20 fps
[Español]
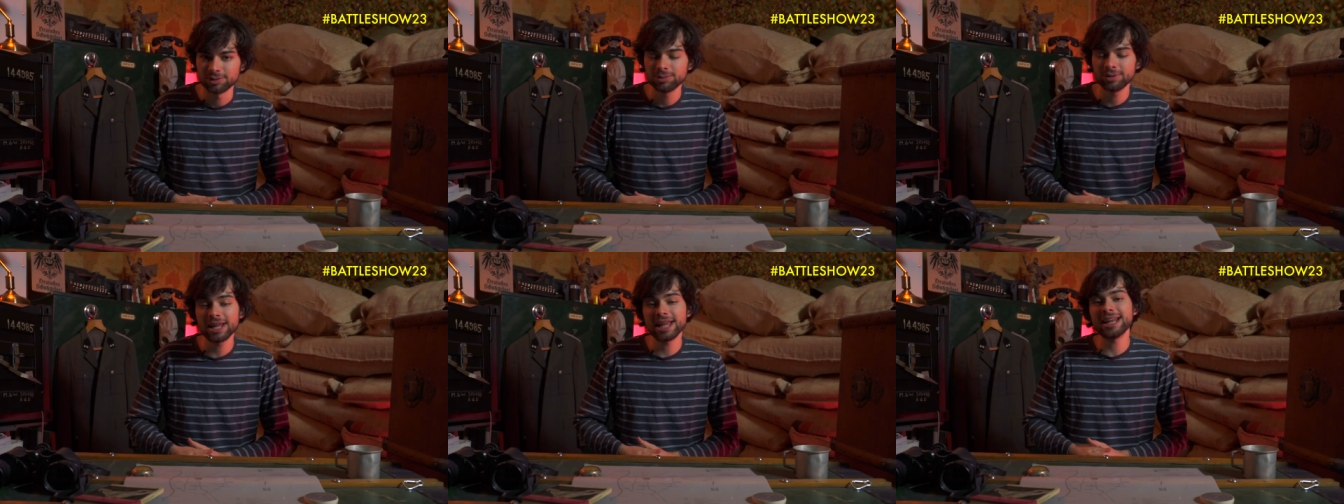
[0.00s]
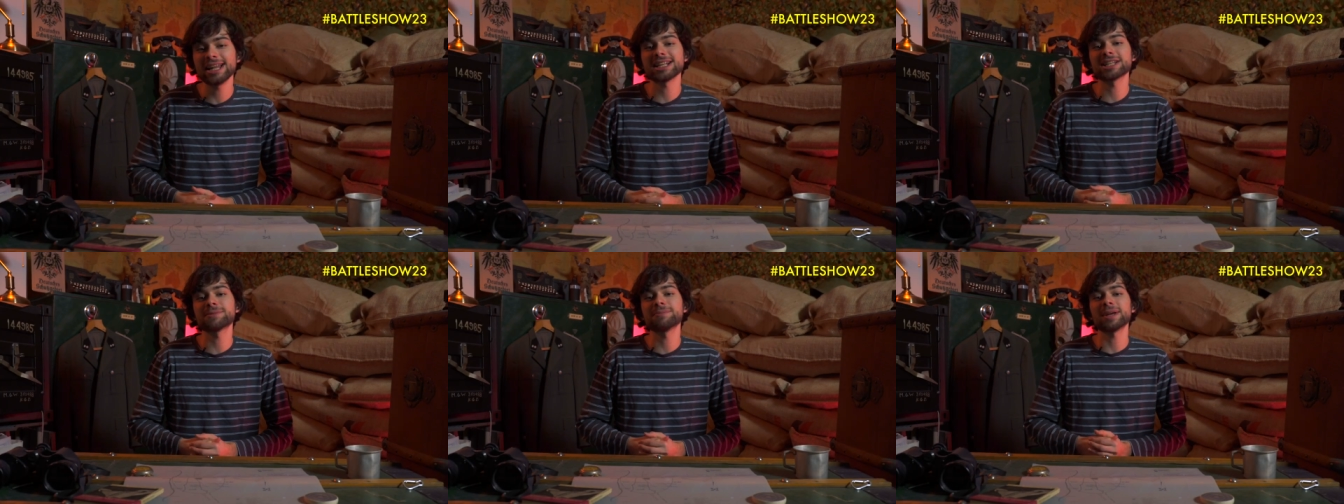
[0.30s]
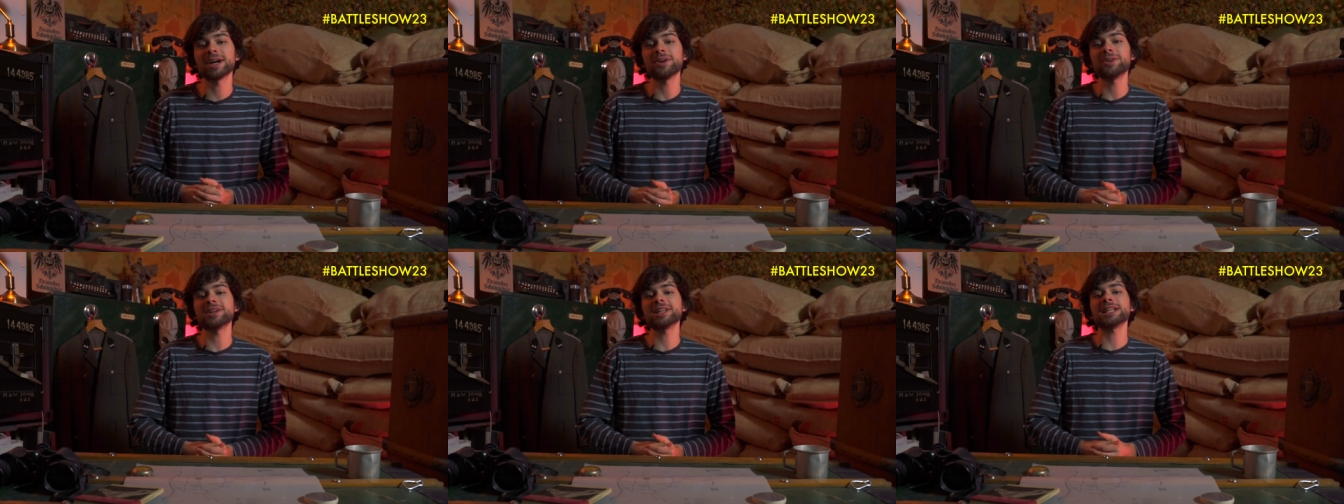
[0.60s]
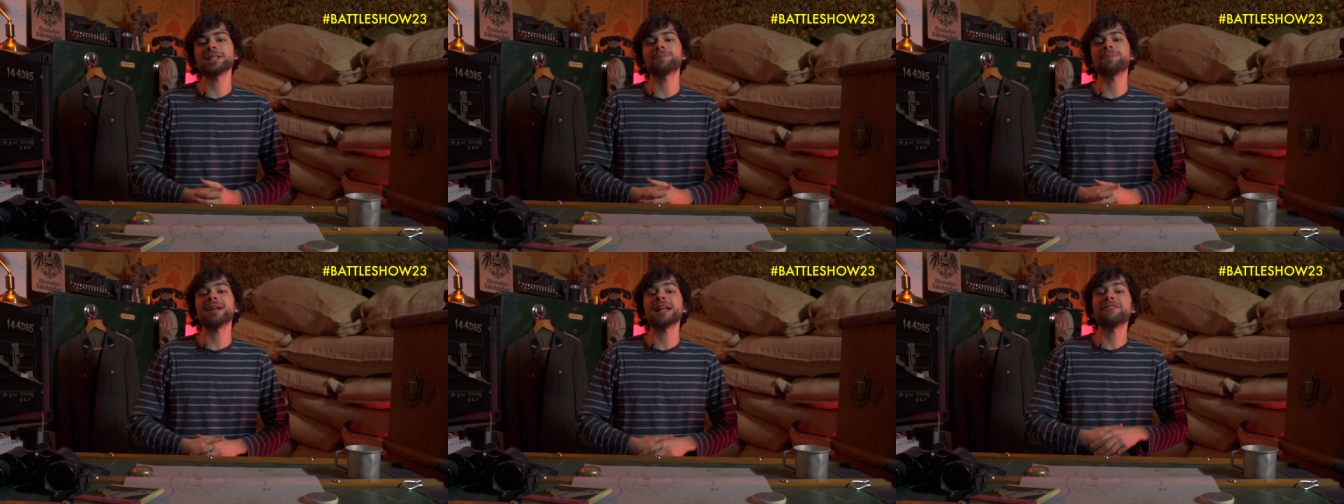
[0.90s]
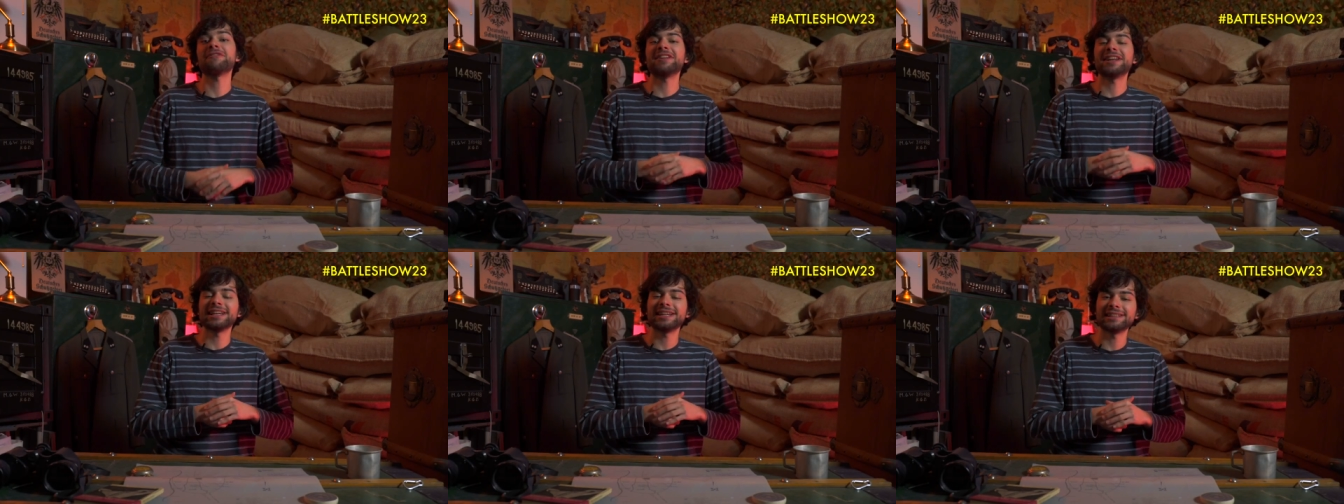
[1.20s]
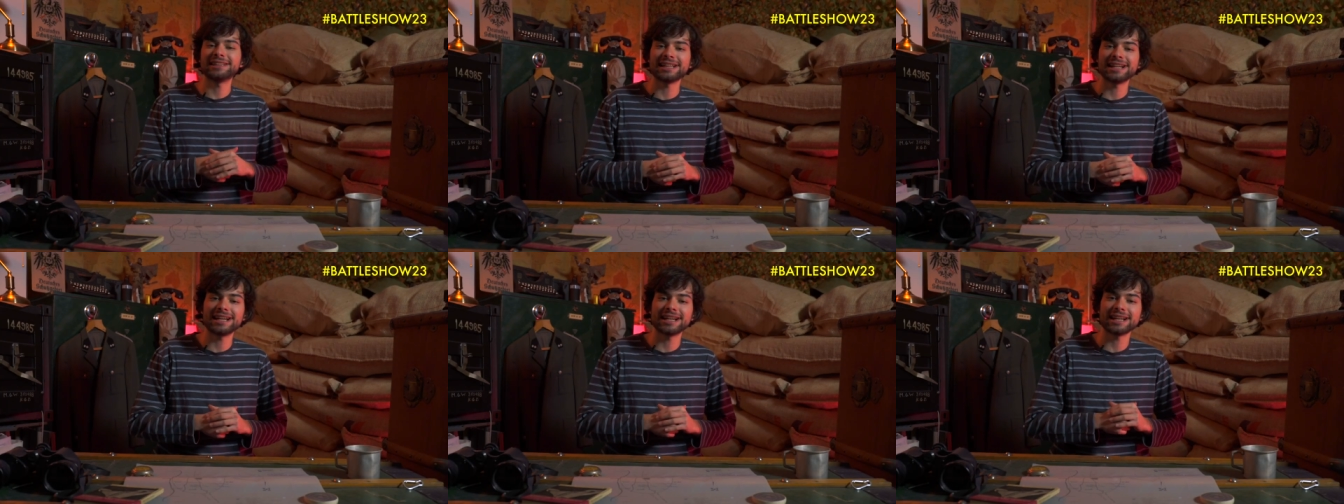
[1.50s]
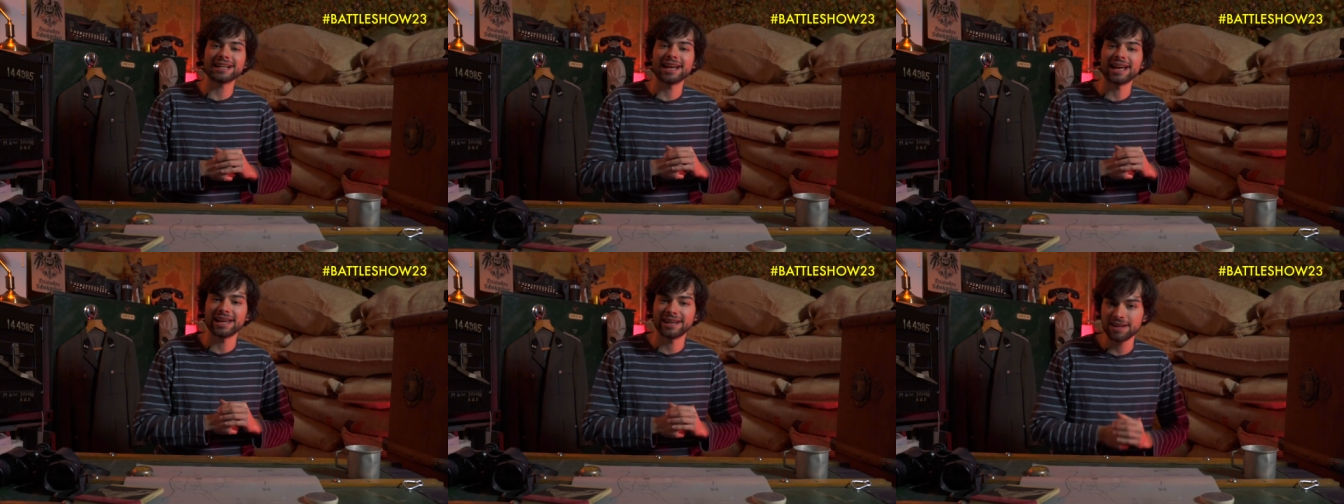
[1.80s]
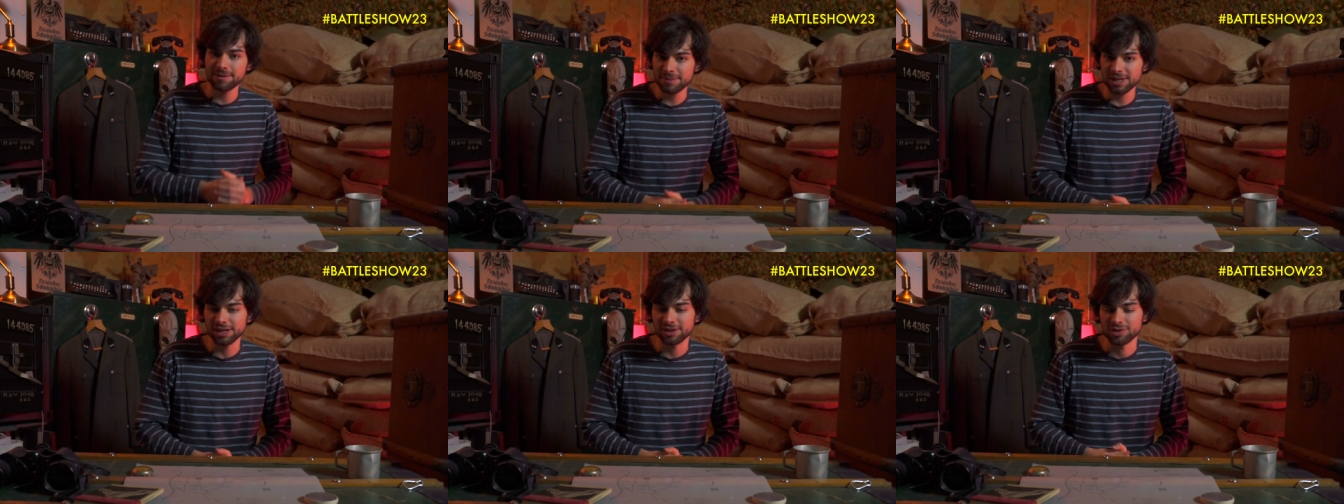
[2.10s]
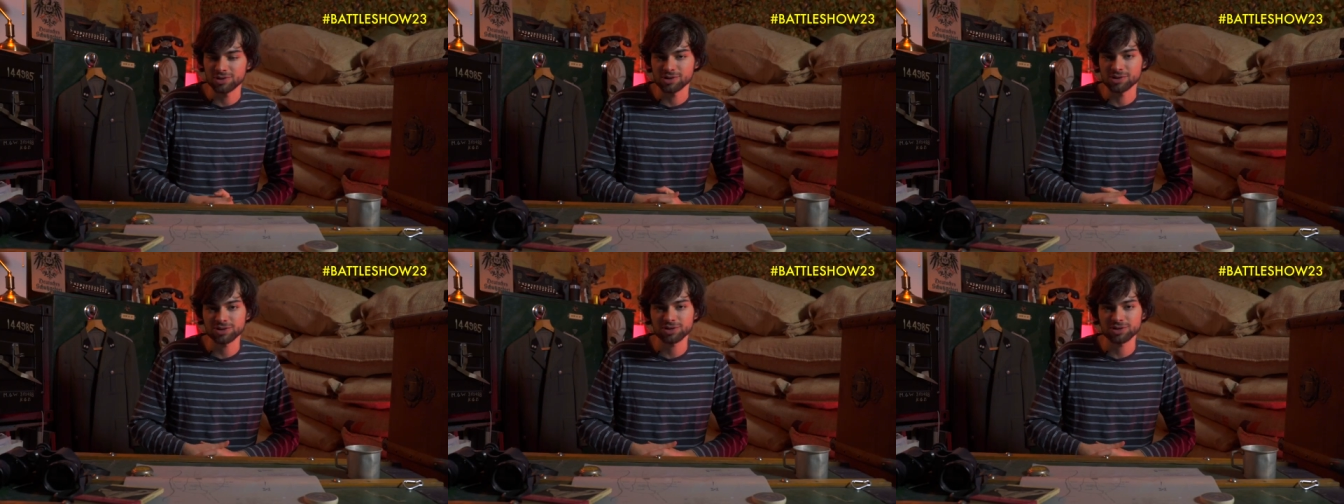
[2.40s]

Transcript: una de las mejores para finiquitar a enemigos.